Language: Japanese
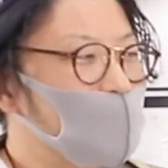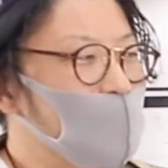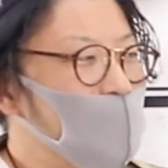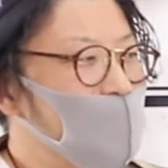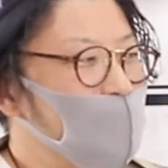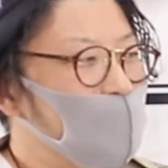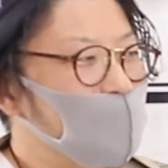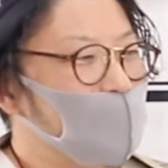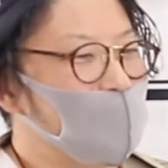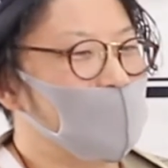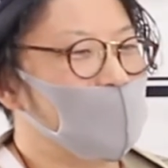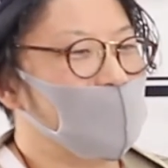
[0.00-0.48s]

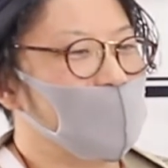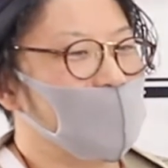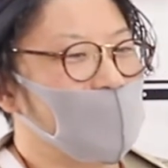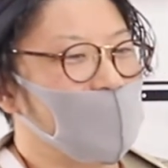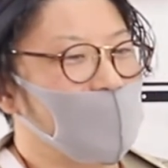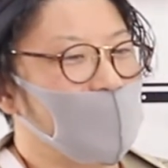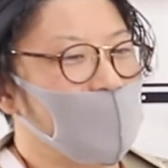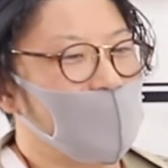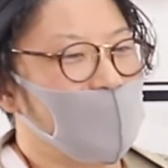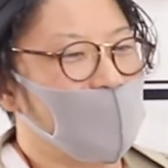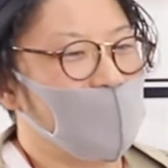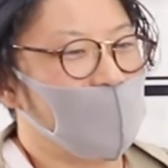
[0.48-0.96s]
面倒く
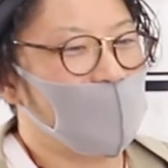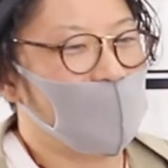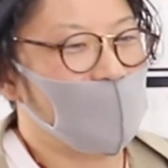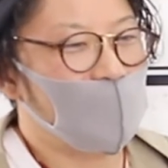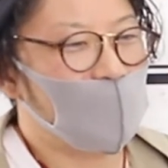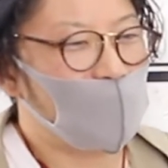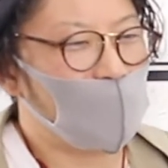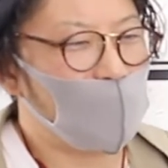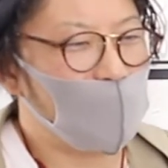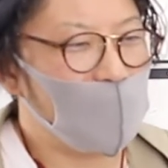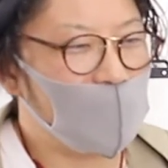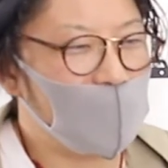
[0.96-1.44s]
さ
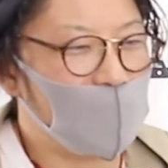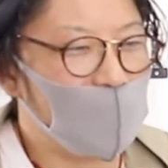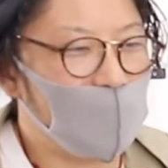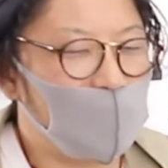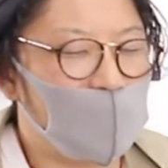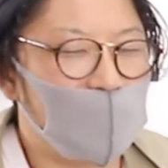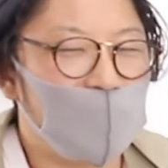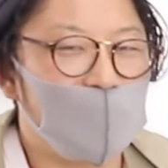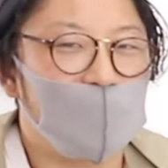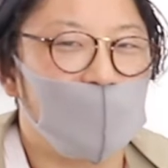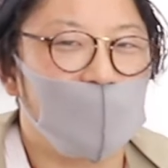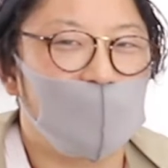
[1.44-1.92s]
い細かい
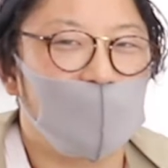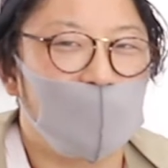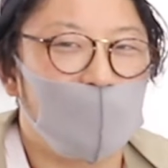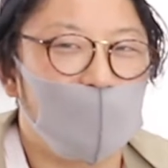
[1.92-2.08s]
お客さん